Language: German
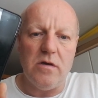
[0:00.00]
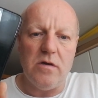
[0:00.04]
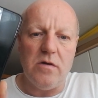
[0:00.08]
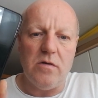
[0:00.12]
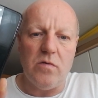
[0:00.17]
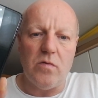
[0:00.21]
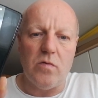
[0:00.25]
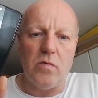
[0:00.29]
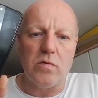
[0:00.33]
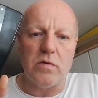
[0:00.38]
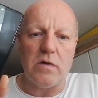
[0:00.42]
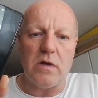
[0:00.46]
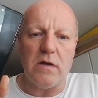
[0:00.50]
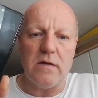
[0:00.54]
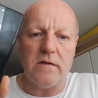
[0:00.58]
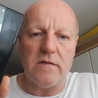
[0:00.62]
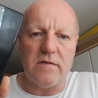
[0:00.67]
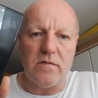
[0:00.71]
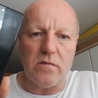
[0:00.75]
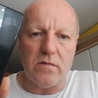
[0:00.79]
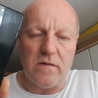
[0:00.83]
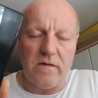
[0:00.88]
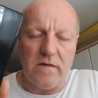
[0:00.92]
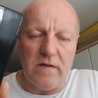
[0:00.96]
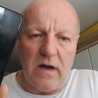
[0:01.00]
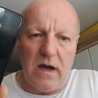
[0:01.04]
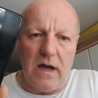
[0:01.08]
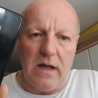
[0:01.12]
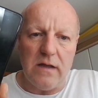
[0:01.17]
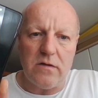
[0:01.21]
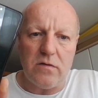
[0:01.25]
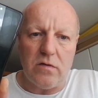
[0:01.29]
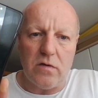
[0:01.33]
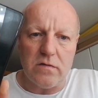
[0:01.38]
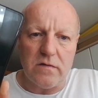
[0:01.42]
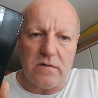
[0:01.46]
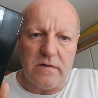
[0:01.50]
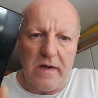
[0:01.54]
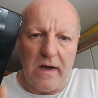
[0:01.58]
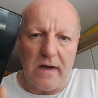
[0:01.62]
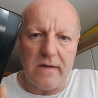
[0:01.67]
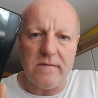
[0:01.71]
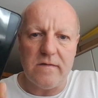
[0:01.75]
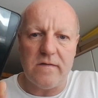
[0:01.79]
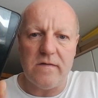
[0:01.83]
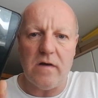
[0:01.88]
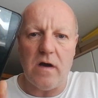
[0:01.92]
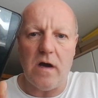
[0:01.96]
oder sozial
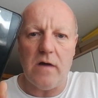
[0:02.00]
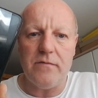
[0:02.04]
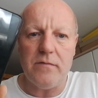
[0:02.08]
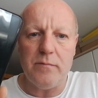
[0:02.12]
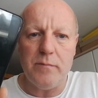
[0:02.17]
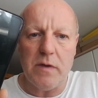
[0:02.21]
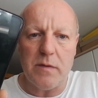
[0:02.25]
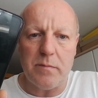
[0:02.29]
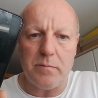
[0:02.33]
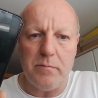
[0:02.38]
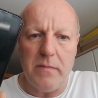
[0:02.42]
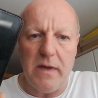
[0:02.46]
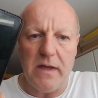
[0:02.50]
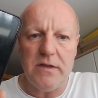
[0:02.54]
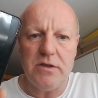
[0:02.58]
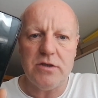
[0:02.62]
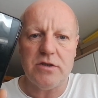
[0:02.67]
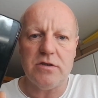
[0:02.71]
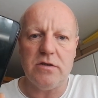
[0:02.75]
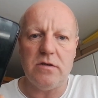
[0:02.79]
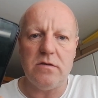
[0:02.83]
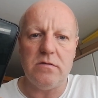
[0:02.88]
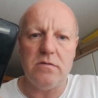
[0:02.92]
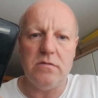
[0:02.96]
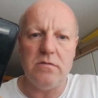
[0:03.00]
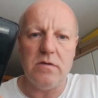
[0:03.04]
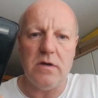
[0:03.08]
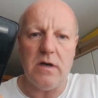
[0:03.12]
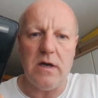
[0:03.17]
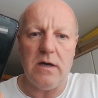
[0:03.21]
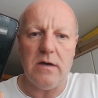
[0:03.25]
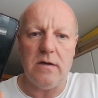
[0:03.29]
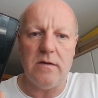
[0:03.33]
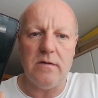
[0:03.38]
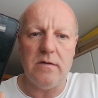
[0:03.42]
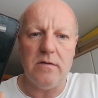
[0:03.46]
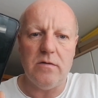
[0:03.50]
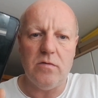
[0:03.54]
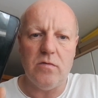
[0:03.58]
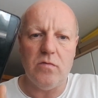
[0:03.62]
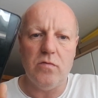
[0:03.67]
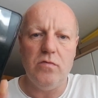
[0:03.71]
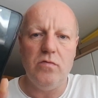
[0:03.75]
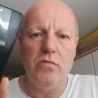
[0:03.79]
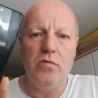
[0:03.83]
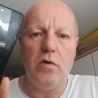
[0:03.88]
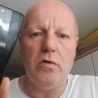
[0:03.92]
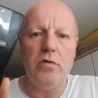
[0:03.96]
Kontakt zu haben mit Menschen
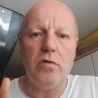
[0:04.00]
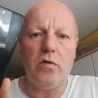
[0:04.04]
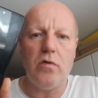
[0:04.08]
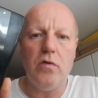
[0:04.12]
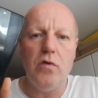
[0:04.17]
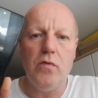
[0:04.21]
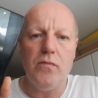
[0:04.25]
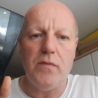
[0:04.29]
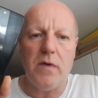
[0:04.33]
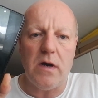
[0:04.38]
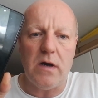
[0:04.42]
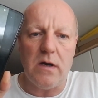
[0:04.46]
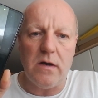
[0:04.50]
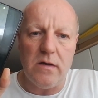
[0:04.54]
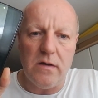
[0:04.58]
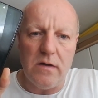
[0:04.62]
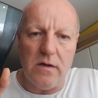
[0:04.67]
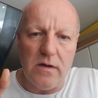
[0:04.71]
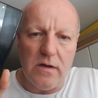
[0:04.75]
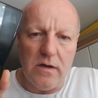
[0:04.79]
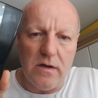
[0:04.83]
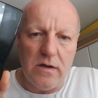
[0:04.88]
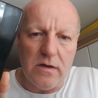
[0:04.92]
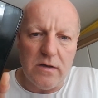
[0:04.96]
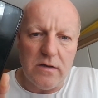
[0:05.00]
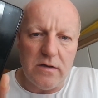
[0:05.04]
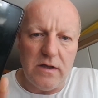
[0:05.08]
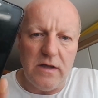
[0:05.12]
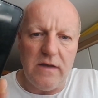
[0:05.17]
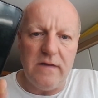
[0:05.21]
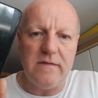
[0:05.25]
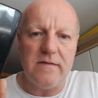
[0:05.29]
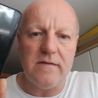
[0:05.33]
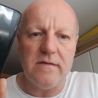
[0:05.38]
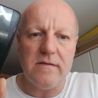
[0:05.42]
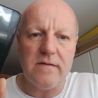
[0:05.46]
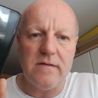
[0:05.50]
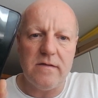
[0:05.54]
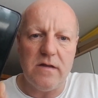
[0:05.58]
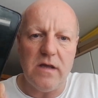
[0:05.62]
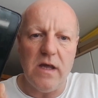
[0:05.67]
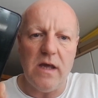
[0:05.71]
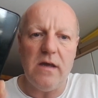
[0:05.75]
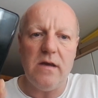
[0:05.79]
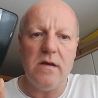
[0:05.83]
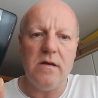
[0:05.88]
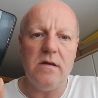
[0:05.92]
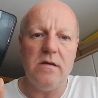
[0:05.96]
und nur noch über dieses
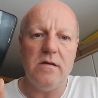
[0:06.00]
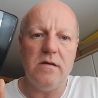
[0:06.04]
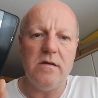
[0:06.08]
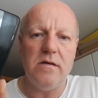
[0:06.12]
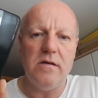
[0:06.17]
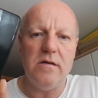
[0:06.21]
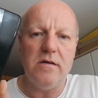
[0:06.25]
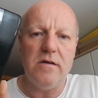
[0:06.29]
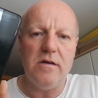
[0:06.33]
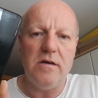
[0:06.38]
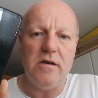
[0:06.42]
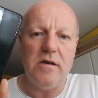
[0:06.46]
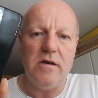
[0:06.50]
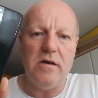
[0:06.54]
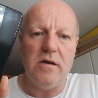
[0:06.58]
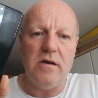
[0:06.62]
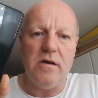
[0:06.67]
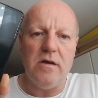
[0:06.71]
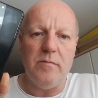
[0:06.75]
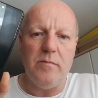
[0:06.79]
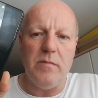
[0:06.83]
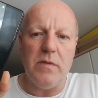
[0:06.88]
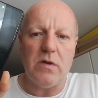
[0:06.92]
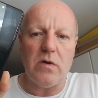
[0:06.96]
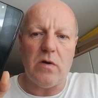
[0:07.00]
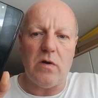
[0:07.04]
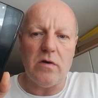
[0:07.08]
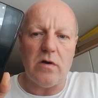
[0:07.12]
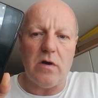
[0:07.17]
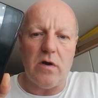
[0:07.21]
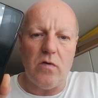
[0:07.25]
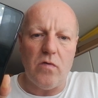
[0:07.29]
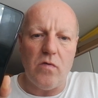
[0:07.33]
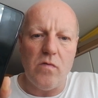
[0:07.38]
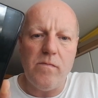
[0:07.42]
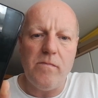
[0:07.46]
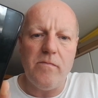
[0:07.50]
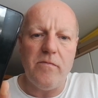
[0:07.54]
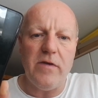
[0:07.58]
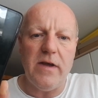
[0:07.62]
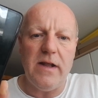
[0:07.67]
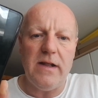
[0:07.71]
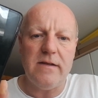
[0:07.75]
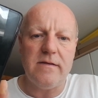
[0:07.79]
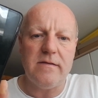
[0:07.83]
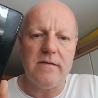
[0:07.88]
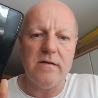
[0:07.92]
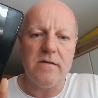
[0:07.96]
Ding mit eurer
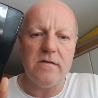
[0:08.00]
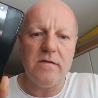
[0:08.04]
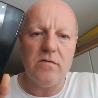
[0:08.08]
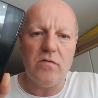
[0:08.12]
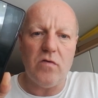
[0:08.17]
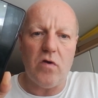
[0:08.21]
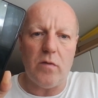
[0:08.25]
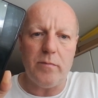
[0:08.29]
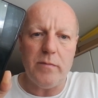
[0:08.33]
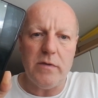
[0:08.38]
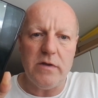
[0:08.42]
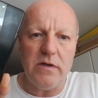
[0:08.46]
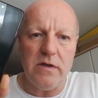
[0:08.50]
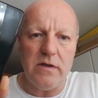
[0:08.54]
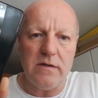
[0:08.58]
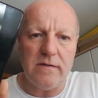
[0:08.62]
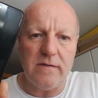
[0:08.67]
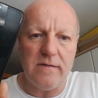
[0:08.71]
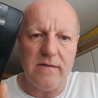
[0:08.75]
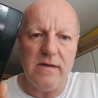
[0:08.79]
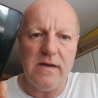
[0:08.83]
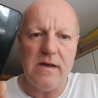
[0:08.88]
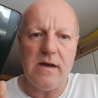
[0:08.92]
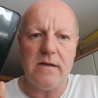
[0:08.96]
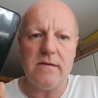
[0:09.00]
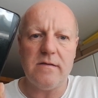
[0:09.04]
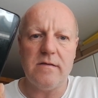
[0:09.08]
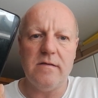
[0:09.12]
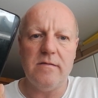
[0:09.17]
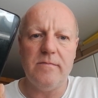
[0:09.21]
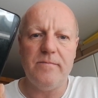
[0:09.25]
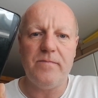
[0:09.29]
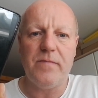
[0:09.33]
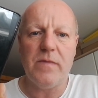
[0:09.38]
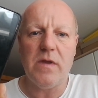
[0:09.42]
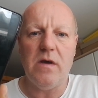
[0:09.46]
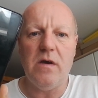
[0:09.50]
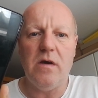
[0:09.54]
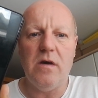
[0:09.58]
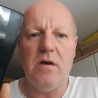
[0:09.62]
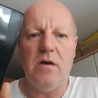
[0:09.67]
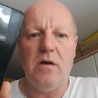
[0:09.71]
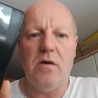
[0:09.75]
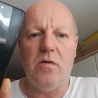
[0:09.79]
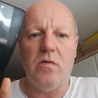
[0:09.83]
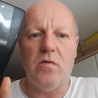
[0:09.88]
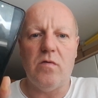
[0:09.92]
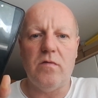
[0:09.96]
Umwelt kommuniziert
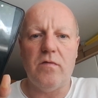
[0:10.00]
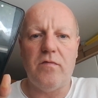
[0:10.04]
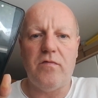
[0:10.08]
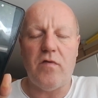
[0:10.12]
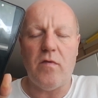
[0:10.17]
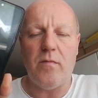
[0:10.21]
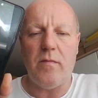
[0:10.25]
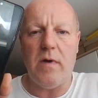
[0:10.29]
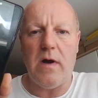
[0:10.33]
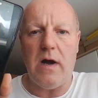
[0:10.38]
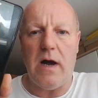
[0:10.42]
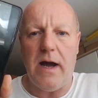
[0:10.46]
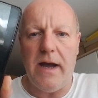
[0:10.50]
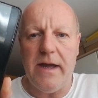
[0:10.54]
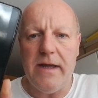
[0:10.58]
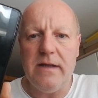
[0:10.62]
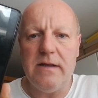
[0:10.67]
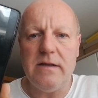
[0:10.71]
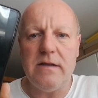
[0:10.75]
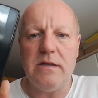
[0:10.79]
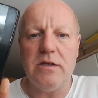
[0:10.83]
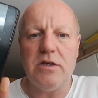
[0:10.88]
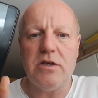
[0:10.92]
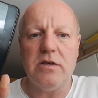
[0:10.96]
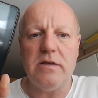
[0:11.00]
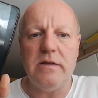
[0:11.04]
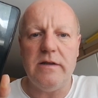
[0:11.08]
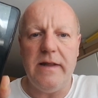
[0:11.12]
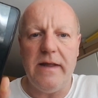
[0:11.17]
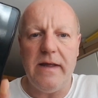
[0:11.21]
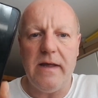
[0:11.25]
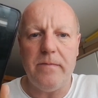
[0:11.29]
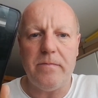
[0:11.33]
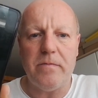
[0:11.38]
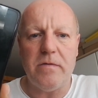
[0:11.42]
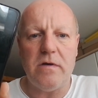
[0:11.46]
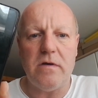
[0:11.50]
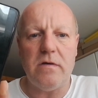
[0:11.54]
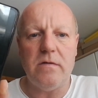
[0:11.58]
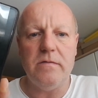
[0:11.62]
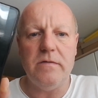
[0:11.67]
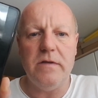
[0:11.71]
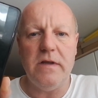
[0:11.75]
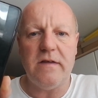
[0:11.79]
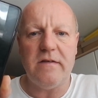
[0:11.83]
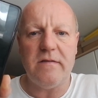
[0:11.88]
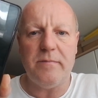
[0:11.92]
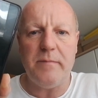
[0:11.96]
und vom eigentlichen Leben
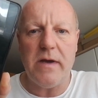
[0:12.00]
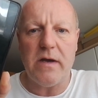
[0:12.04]
nichts mehr